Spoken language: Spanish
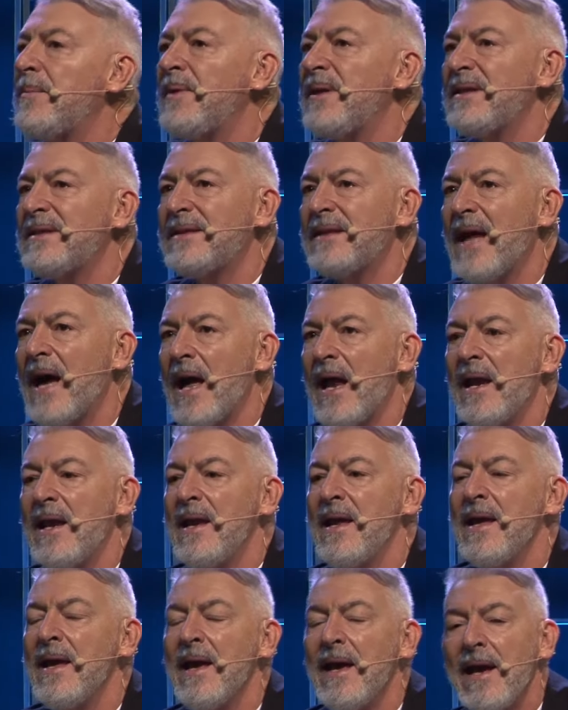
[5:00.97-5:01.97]

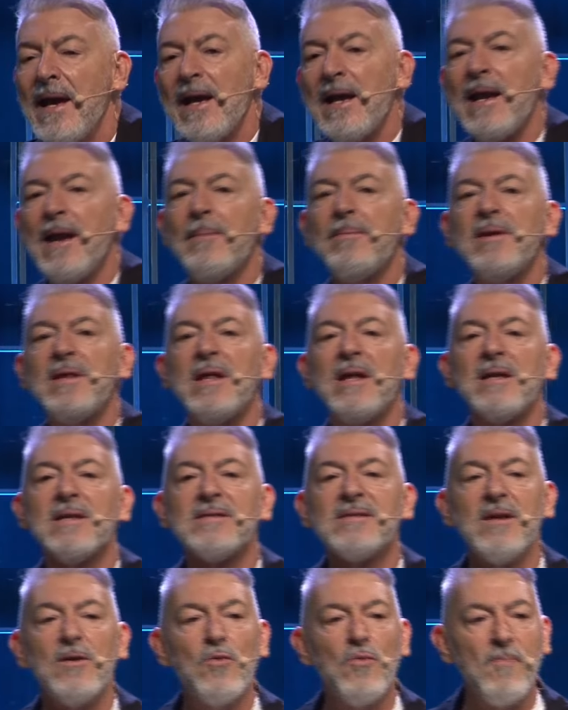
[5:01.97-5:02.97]
vital en la vida
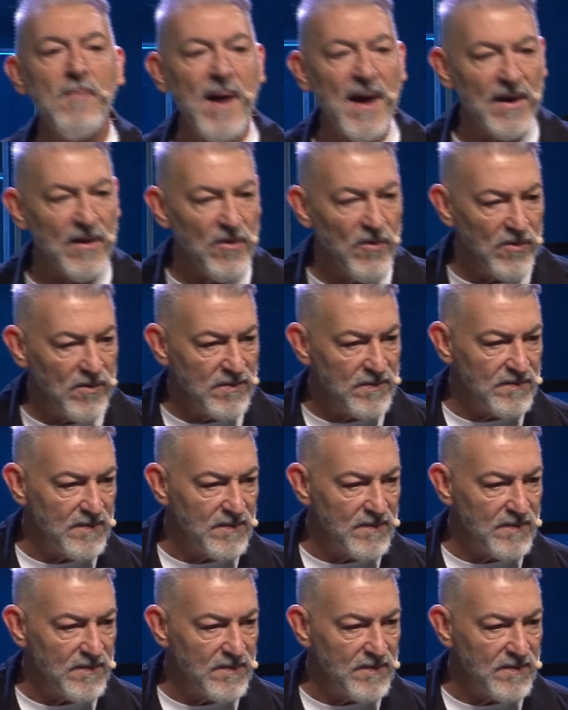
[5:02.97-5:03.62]
del ser humano,